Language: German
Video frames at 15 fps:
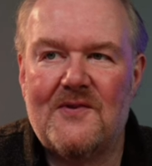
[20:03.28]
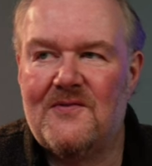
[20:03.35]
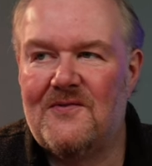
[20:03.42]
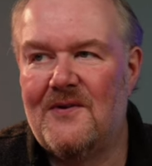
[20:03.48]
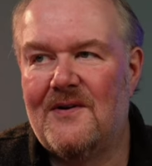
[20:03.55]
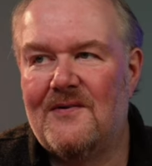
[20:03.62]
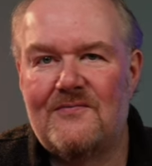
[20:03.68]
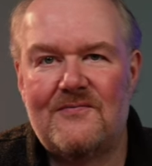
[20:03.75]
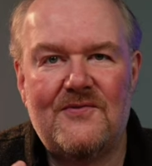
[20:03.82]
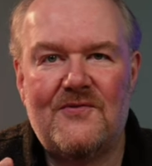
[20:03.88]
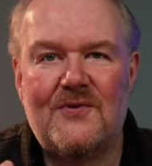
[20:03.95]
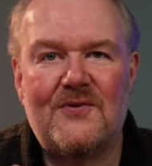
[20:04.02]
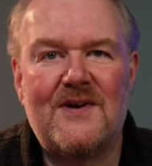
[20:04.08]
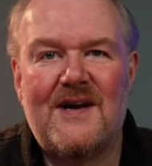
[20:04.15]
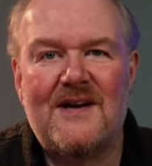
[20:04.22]
ja, ist doch
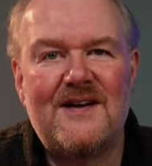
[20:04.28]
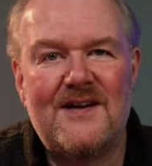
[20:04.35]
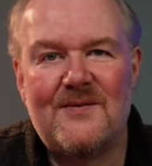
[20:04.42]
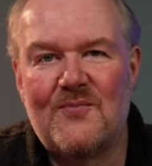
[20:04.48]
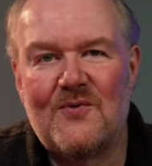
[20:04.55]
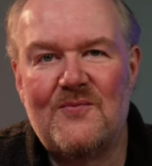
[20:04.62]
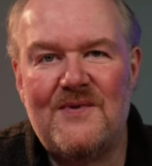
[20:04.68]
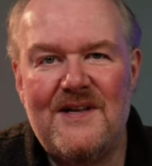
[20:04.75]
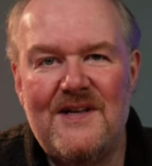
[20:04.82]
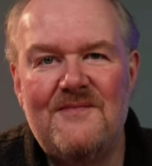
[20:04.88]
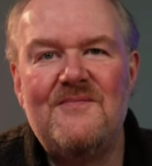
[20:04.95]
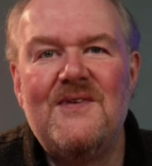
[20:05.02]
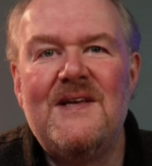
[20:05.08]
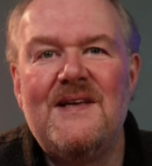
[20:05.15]
gar kein Problem